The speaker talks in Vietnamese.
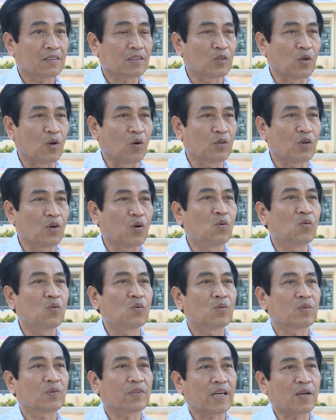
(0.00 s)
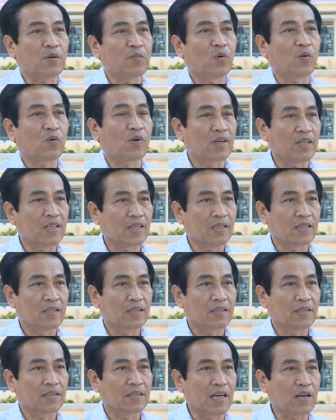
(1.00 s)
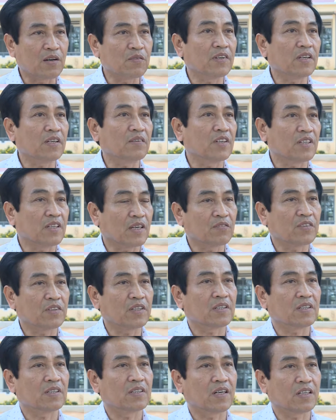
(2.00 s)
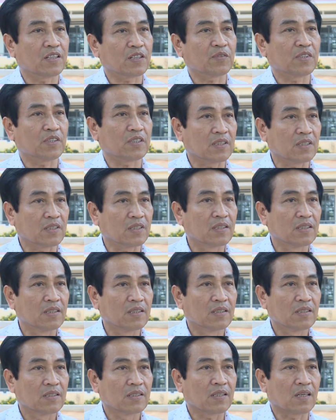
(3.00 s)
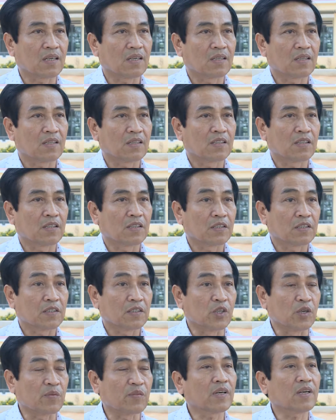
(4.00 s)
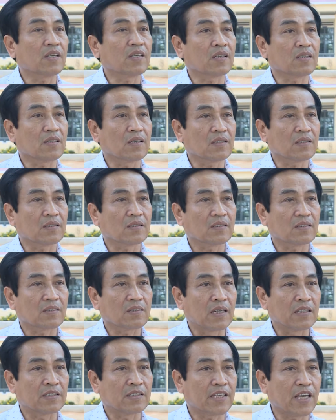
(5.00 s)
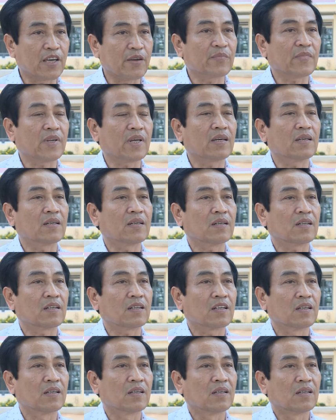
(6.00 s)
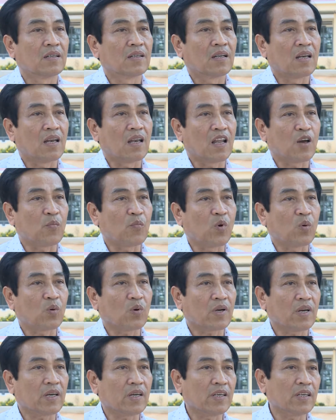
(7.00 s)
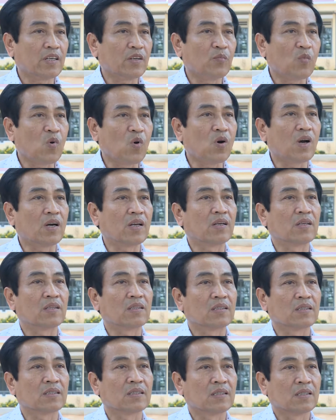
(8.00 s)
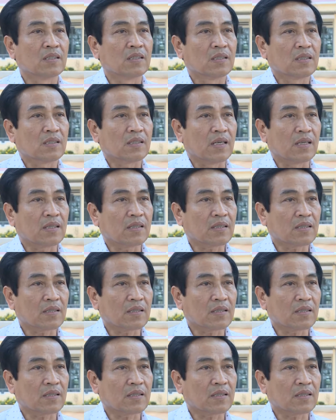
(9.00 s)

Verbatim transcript: đội ngũ cán bộ quản lý, giáo viên và nhân viên ở trong nhà trường. Đó. Chuyển biến cái nhận thức để xem đây là một cái mô hình để